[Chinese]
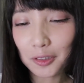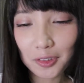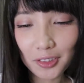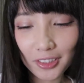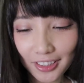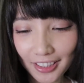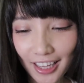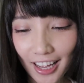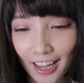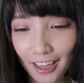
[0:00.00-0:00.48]
会
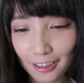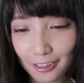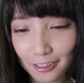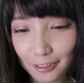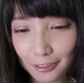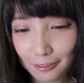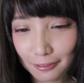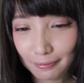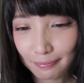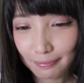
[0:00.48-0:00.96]
越大
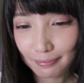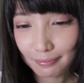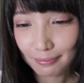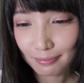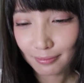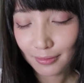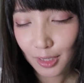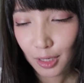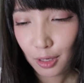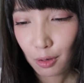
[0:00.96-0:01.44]
哦。
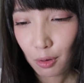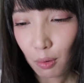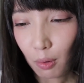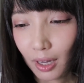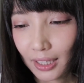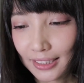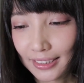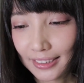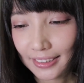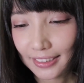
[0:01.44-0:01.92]

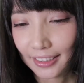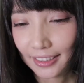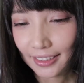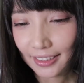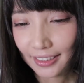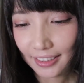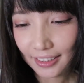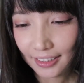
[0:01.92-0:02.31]
华生，